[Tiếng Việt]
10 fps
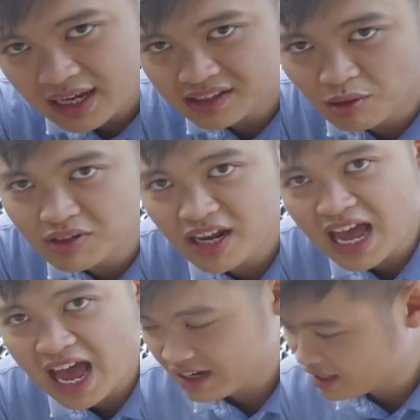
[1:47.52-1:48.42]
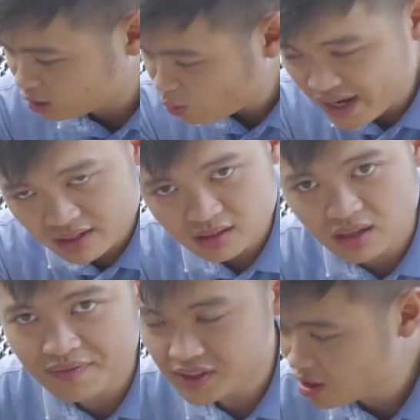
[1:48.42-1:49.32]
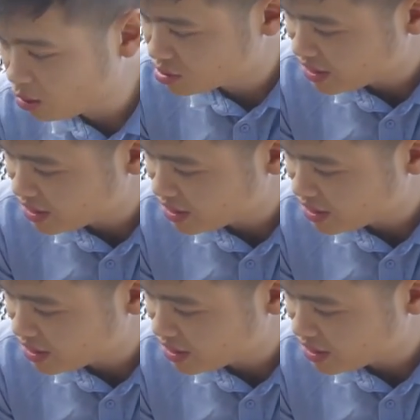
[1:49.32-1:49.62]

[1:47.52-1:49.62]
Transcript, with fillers: hệ thống radar để quét ở phía trước của